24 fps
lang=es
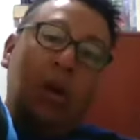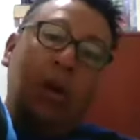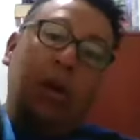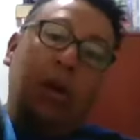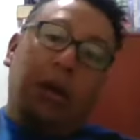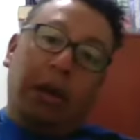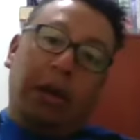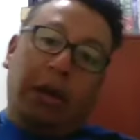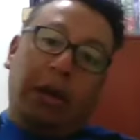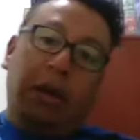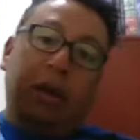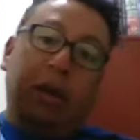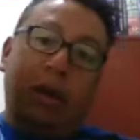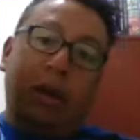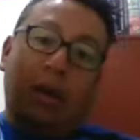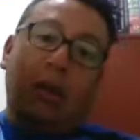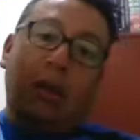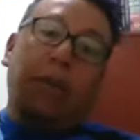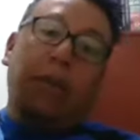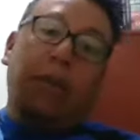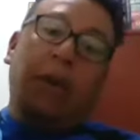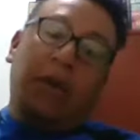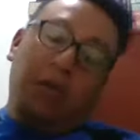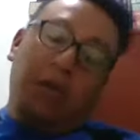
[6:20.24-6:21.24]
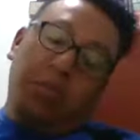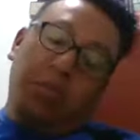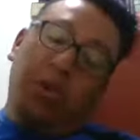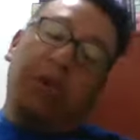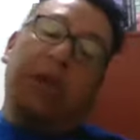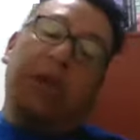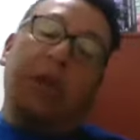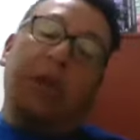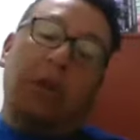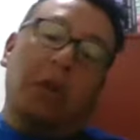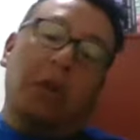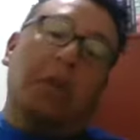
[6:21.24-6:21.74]
eh, lo vayan
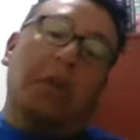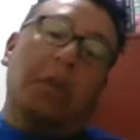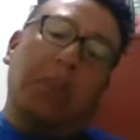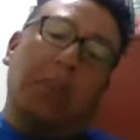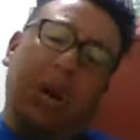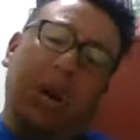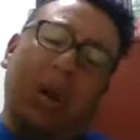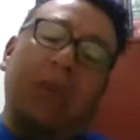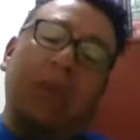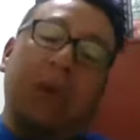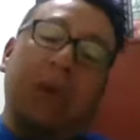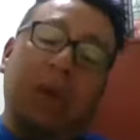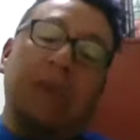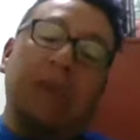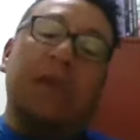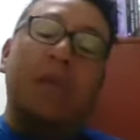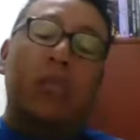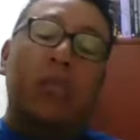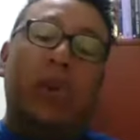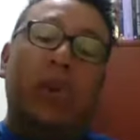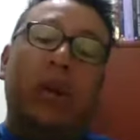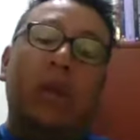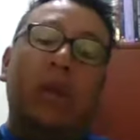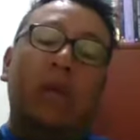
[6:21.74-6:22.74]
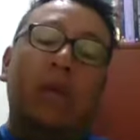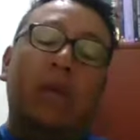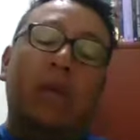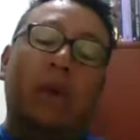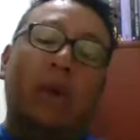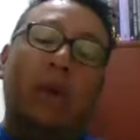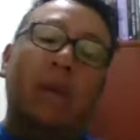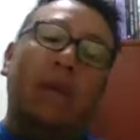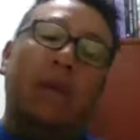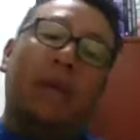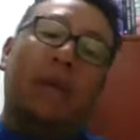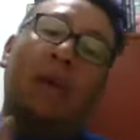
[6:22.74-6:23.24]
previendo para unas
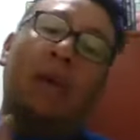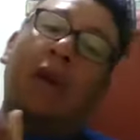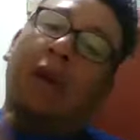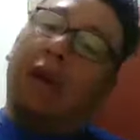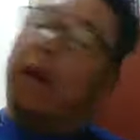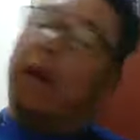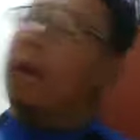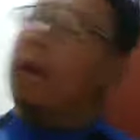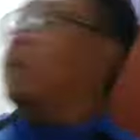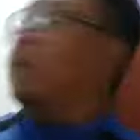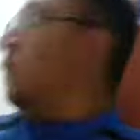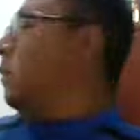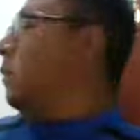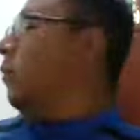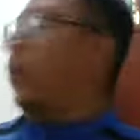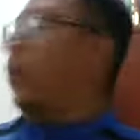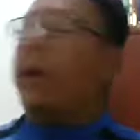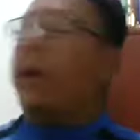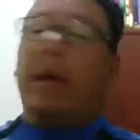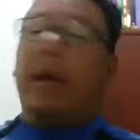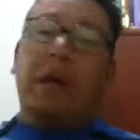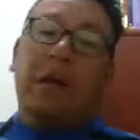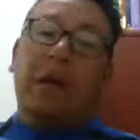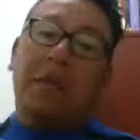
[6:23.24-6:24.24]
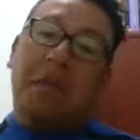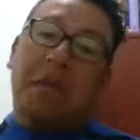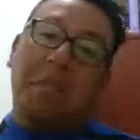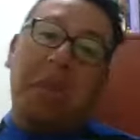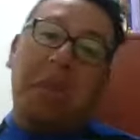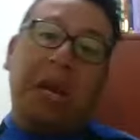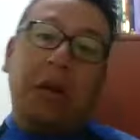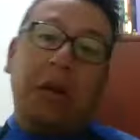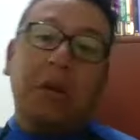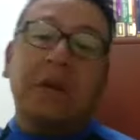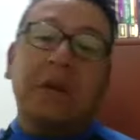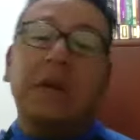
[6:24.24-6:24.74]
temperaturas así, para de
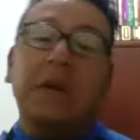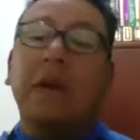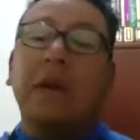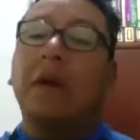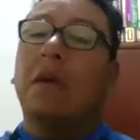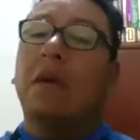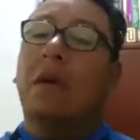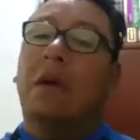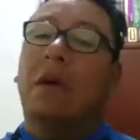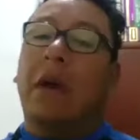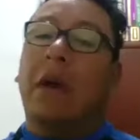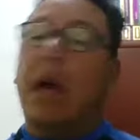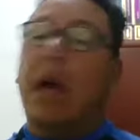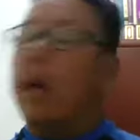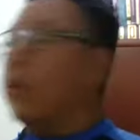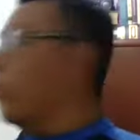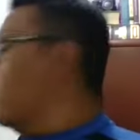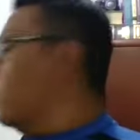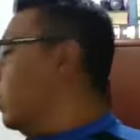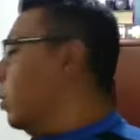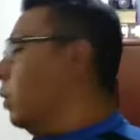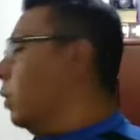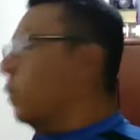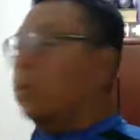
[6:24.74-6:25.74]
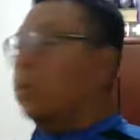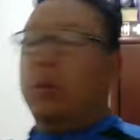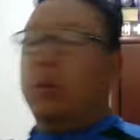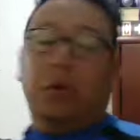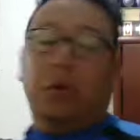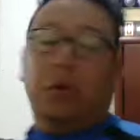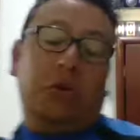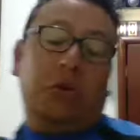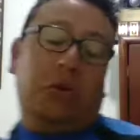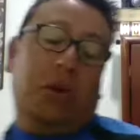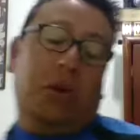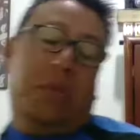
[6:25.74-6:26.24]
menos 5 grados, menos
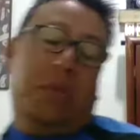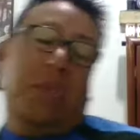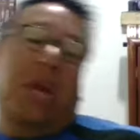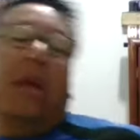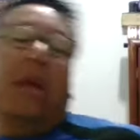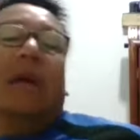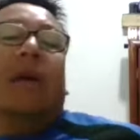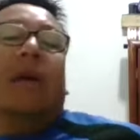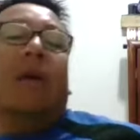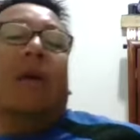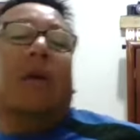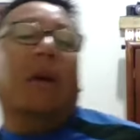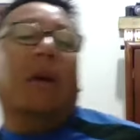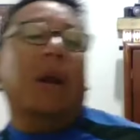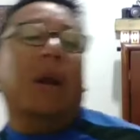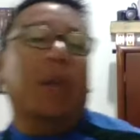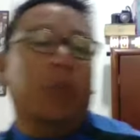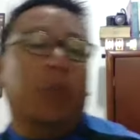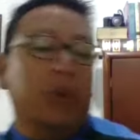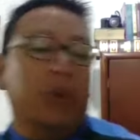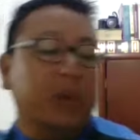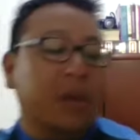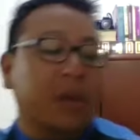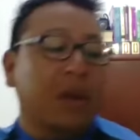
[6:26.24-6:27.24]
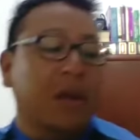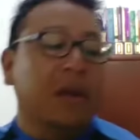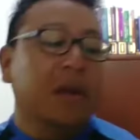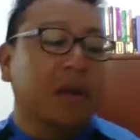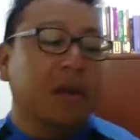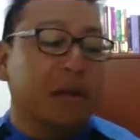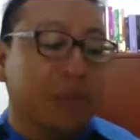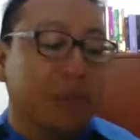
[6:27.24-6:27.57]
8. En México la montaña es